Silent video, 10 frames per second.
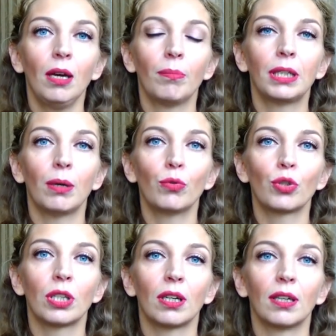потому
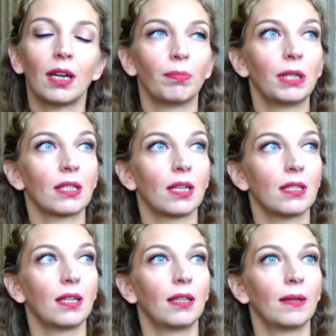что, как мне
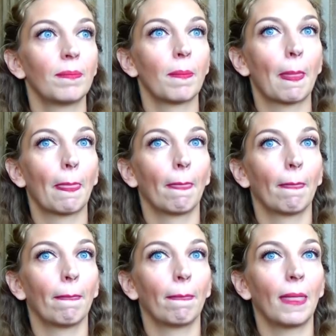рассказала
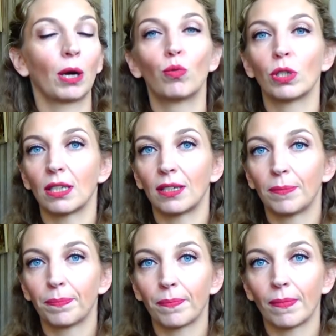на курсах
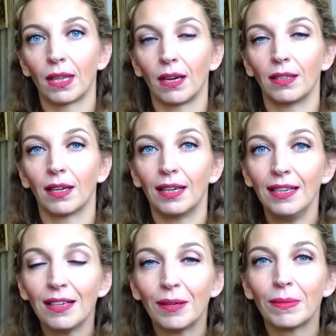одна
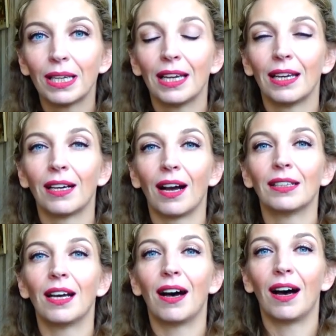коллега,
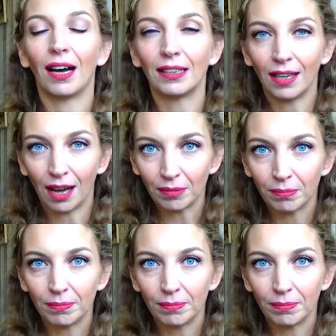когда она,